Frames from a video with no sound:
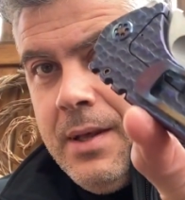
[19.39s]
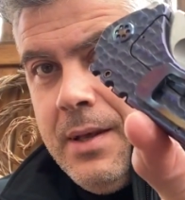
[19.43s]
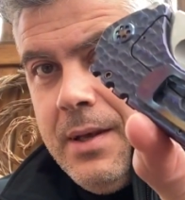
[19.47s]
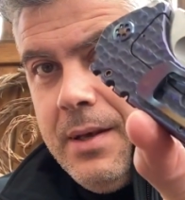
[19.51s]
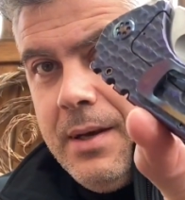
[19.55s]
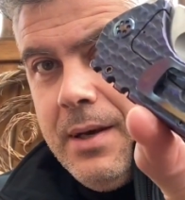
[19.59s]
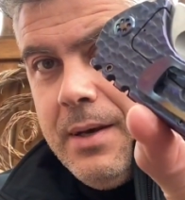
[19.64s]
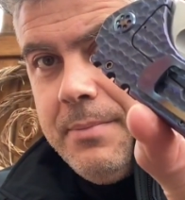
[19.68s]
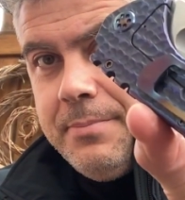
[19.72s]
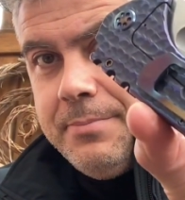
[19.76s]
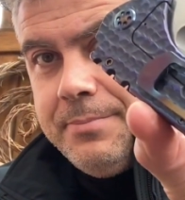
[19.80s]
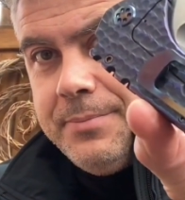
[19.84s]

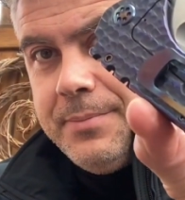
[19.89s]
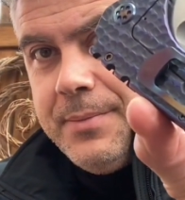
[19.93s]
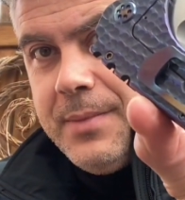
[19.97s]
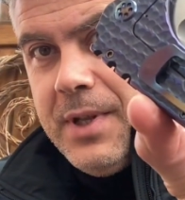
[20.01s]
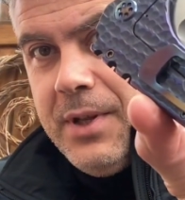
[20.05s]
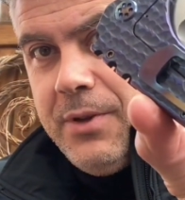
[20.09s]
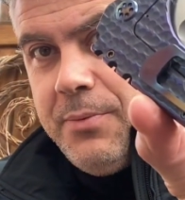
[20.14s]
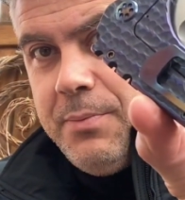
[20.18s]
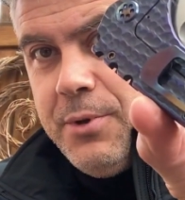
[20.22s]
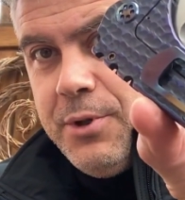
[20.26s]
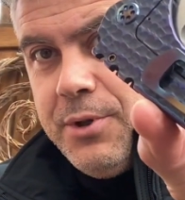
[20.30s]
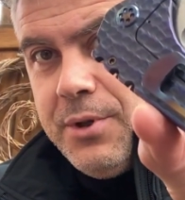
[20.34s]
ja,
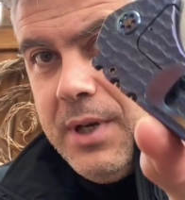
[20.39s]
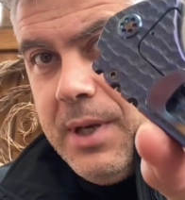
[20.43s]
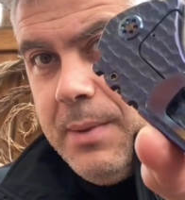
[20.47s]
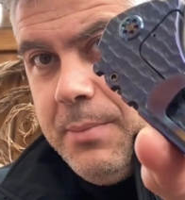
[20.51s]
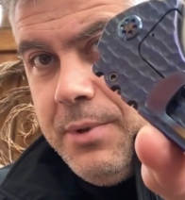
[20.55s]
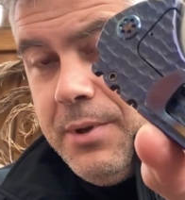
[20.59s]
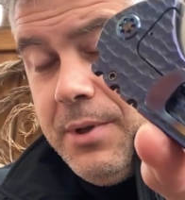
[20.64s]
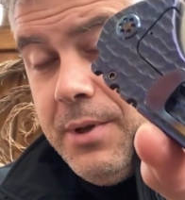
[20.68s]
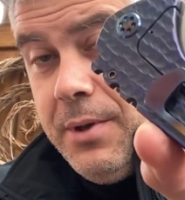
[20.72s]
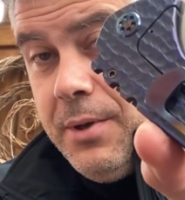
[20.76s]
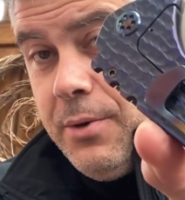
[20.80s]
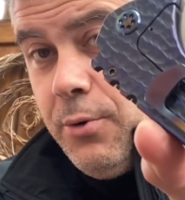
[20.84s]
das
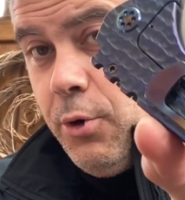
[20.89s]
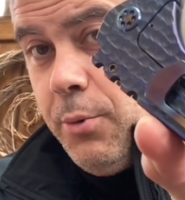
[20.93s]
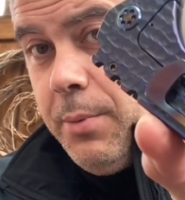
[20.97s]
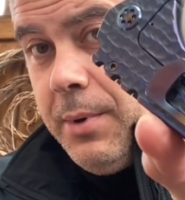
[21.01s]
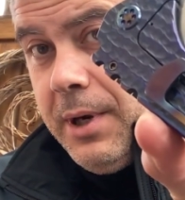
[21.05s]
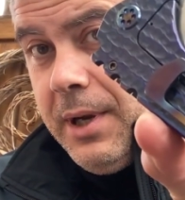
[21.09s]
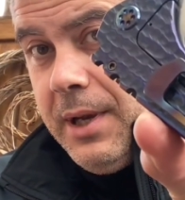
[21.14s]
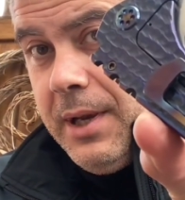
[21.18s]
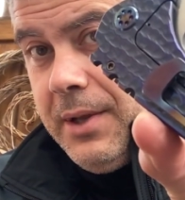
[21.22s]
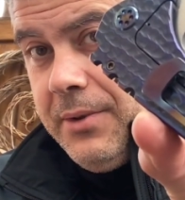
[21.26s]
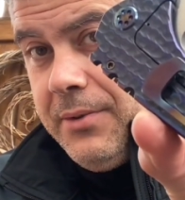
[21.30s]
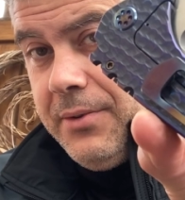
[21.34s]
beschreibt die
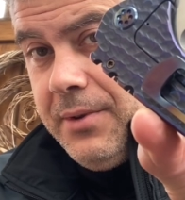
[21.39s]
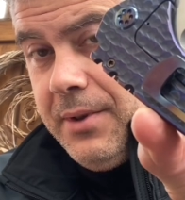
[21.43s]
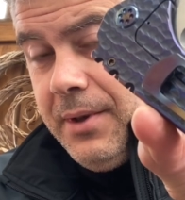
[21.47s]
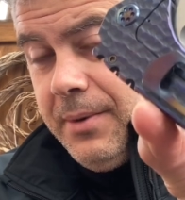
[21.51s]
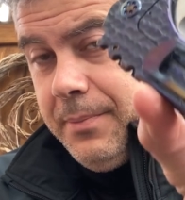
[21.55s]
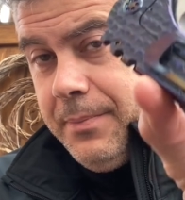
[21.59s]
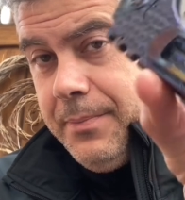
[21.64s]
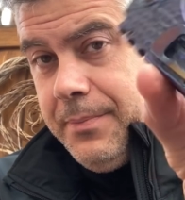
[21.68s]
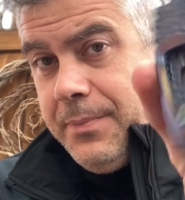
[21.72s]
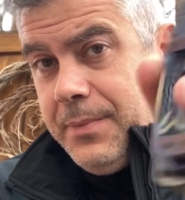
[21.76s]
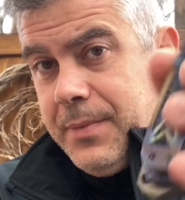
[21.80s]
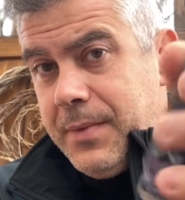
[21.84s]
Oberklasse
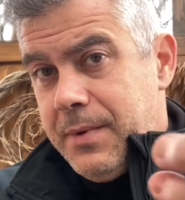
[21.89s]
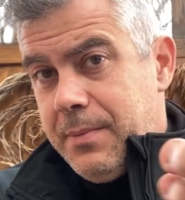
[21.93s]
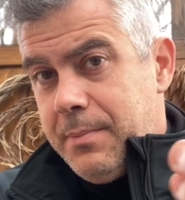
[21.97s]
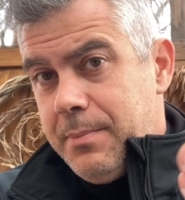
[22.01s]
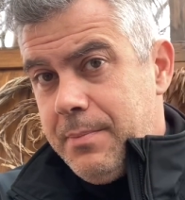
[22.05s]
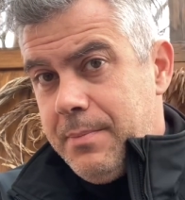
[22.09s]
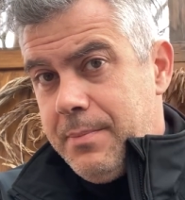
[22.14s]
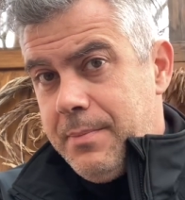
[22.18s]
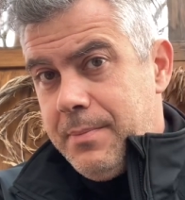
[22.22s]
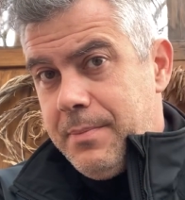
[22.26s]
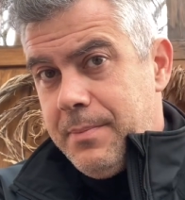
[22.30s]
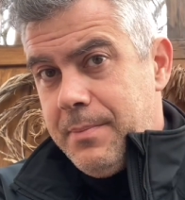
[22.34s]

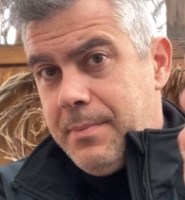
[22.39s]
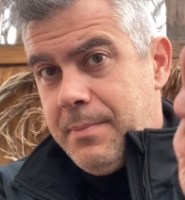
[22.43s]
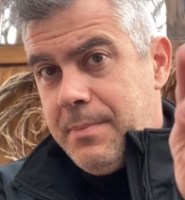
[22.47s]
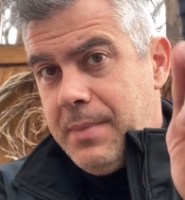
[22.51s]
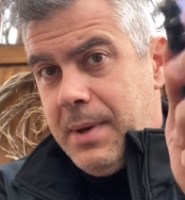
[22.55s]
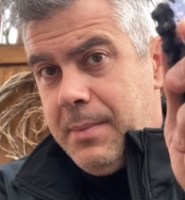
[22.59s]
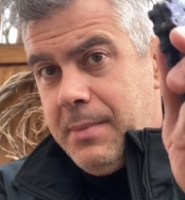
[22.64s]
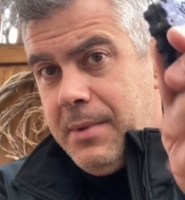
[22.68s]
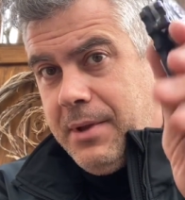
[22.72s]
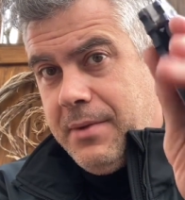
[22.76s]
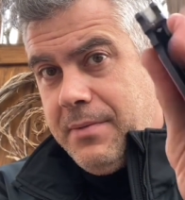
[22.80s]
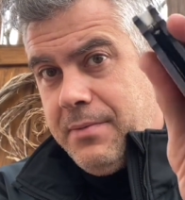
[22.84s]
bei
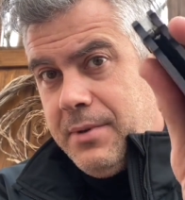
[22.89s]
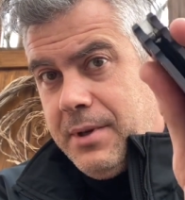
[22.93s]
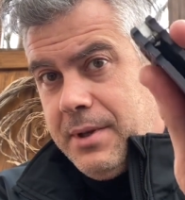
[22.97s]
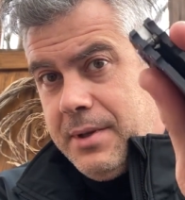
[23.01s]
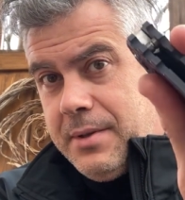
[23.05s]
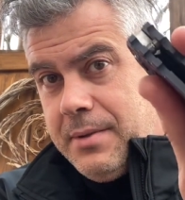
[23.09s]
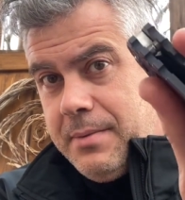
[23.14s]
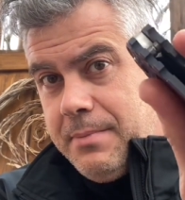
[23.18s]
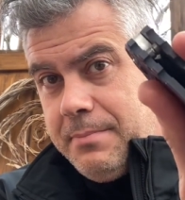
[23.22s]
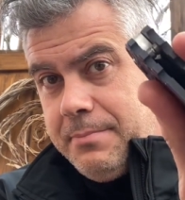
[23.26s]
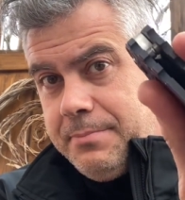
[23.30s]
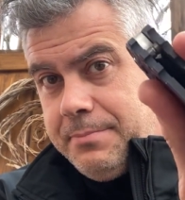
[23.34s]
Medford.